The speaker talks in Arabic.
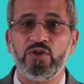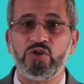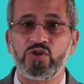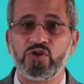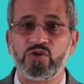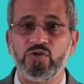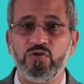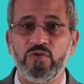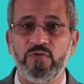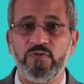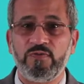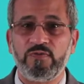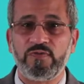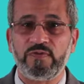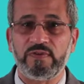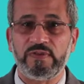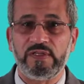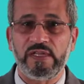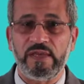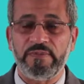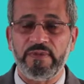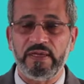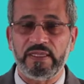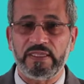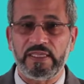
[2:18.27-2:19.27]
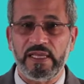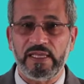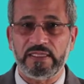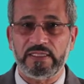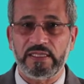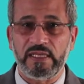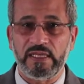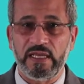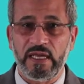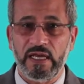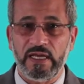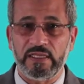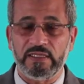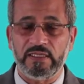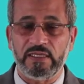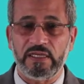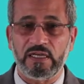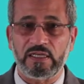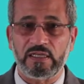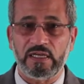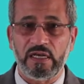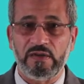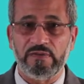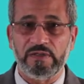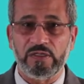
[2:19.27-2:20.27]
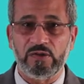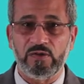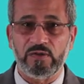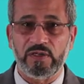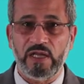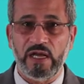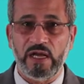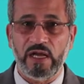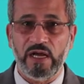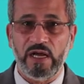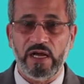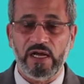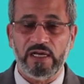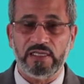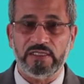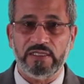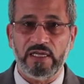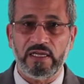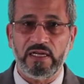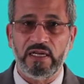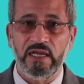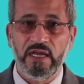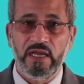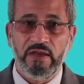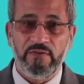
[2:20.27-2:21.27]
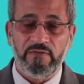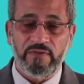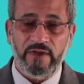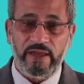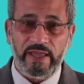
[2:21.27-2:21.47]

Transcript: يشوف النباتات الخضراء كلونها اخضر